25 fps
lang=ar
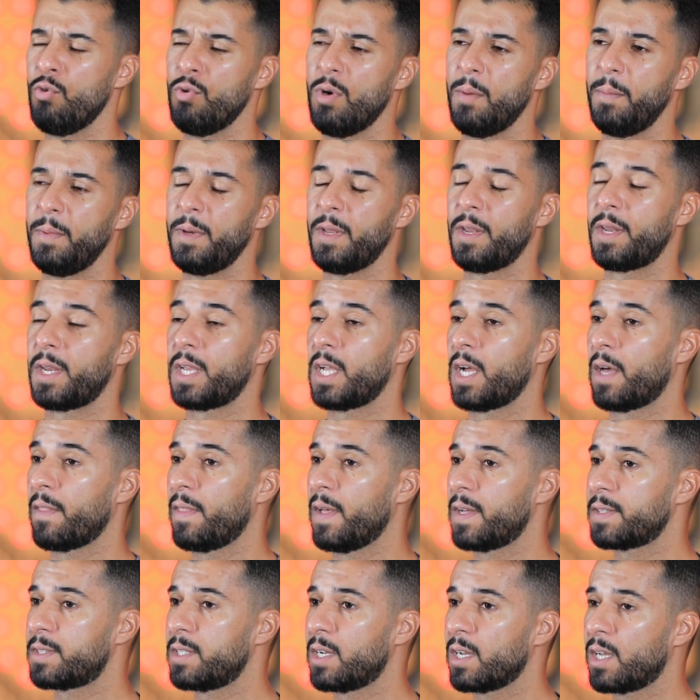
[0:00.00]
ومن
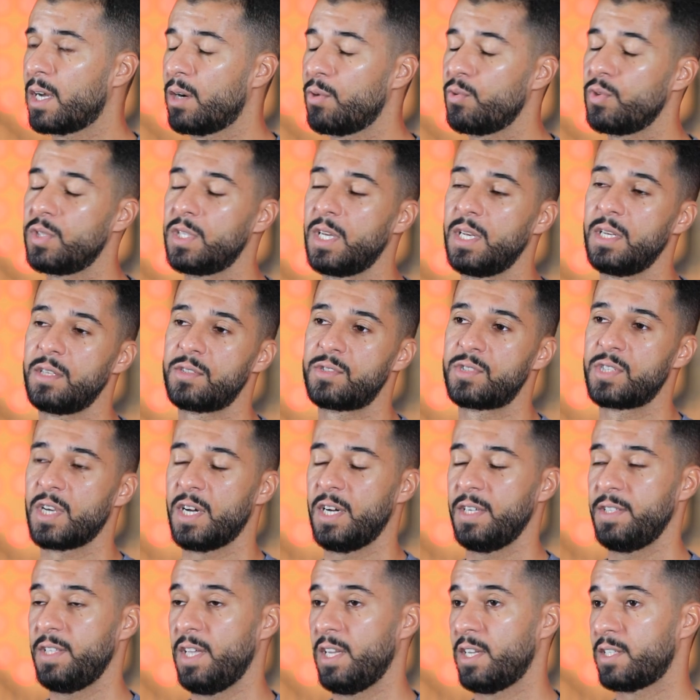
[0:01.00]
الرياضات القويه اللي
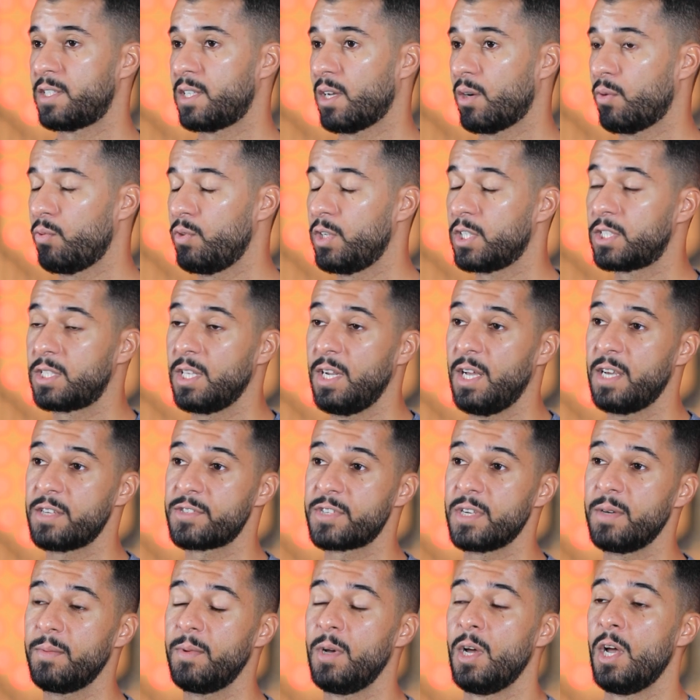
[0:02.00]
تساعد على تقويه
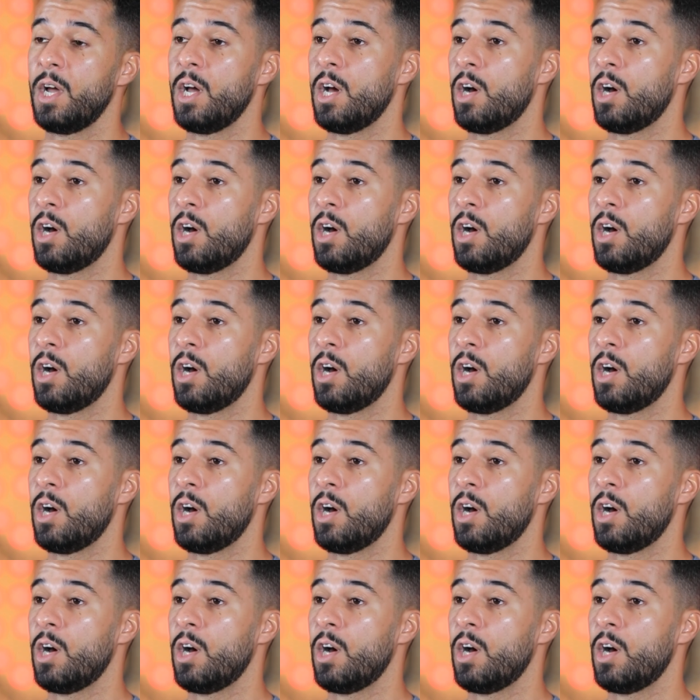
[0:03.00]
العصب